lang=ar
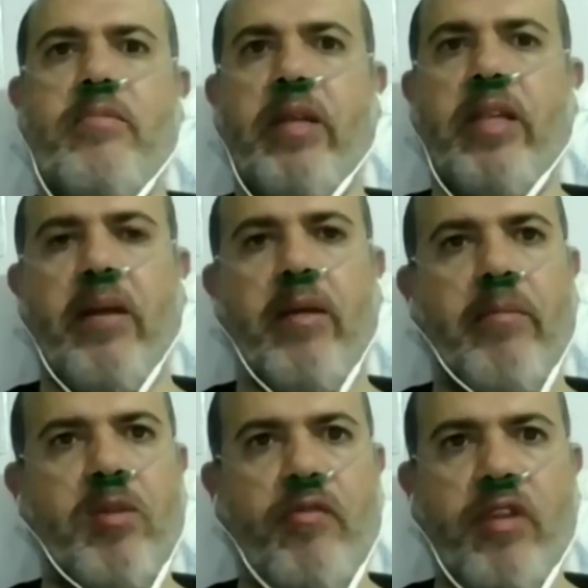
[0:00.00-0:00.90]
بدا...
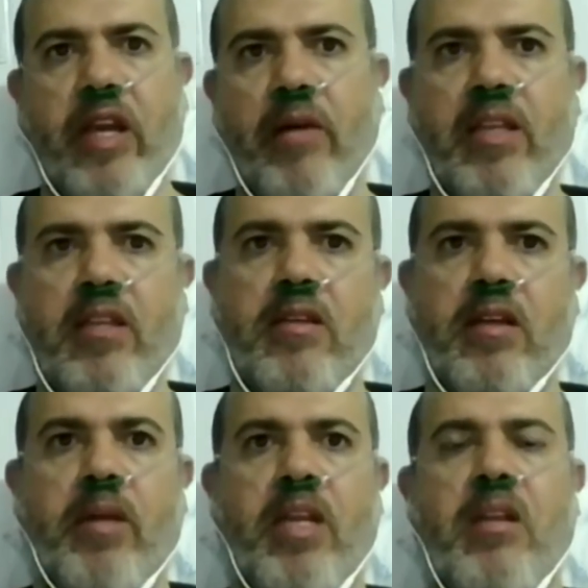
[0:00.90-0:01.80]
لما شفت دعوات
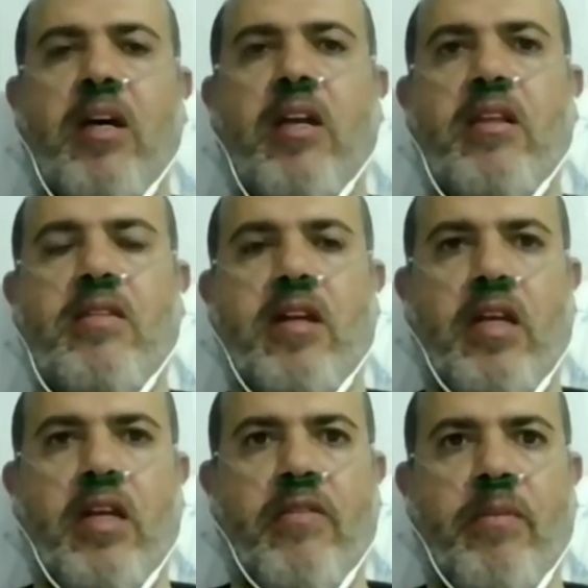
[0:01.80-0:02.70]
الطيبين النهارده
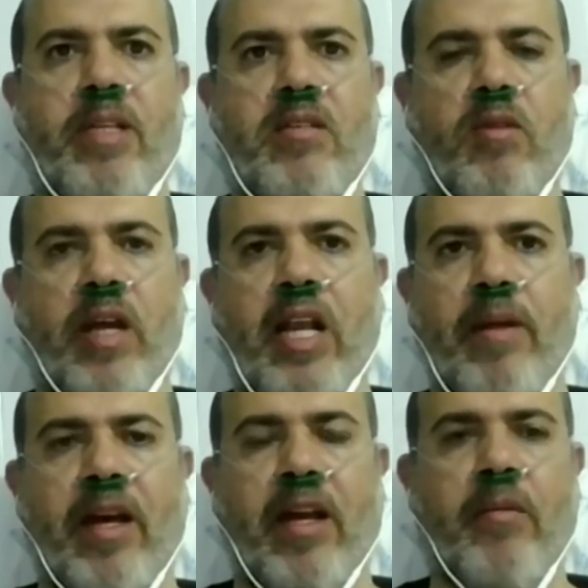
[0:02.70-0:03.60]
الصالحين في مصر والعالم
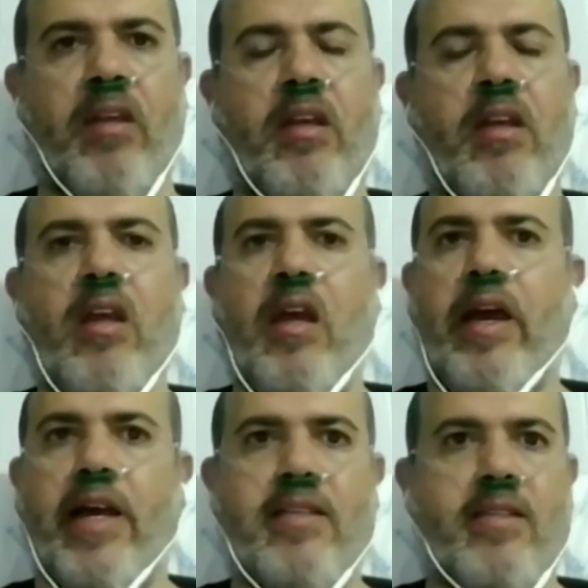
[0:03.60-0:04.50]
العربي
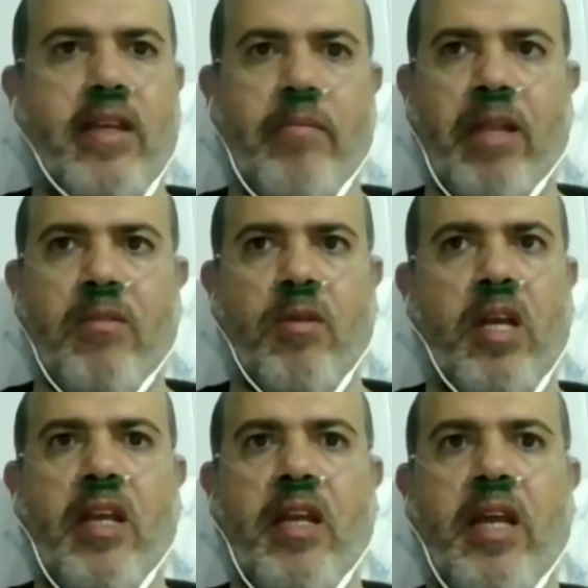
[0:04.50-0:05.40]
حاسس يا عماد
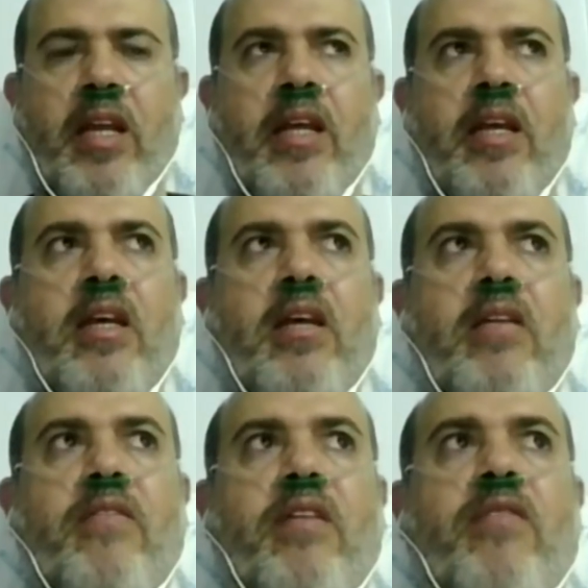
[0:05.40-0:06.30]
والله ان احنا
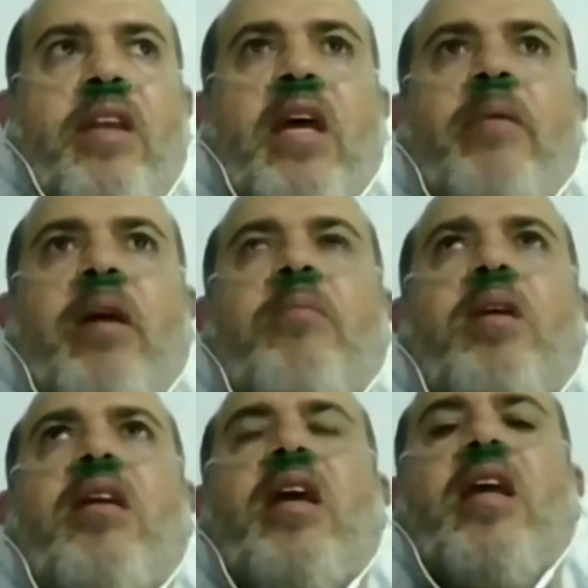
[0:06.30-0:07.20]
في في نعمه
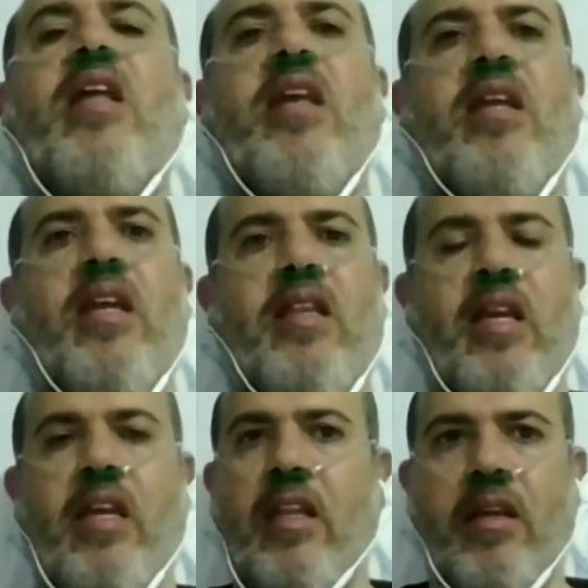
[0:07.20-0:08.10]
كبيره جدا جدا
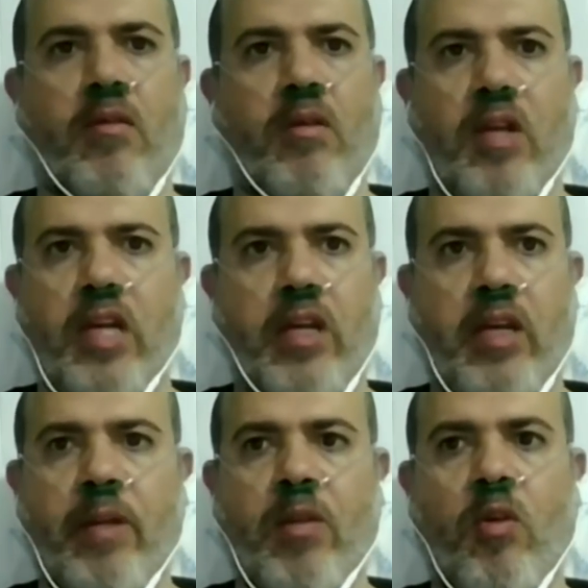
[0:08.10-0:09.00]
جدا والله
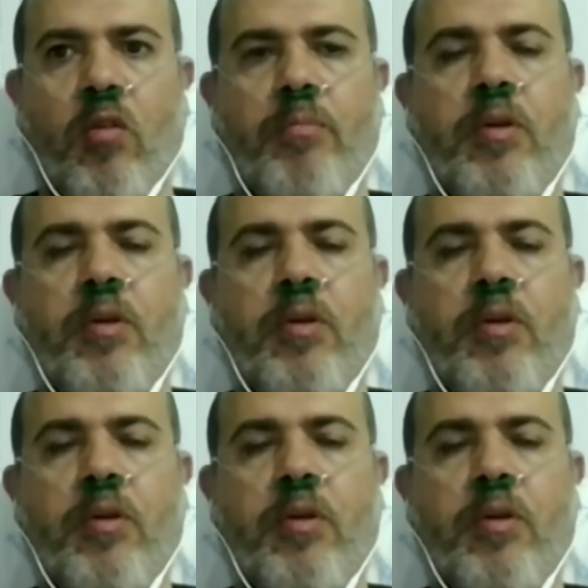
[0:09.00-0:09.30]
نعمه الحب